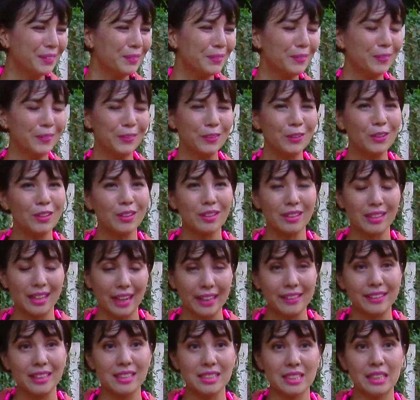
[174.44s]
untuk
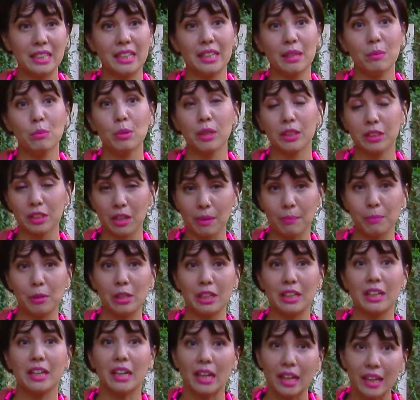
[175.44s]
latihan sendiri, bukan
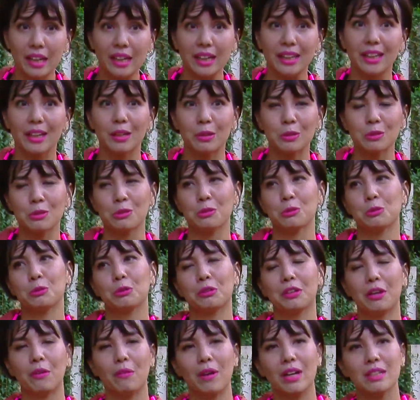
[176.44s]
trampolin anak-anak ya, khusus
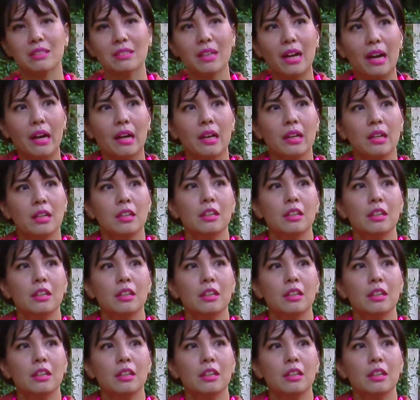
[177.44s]
untuk dewasa.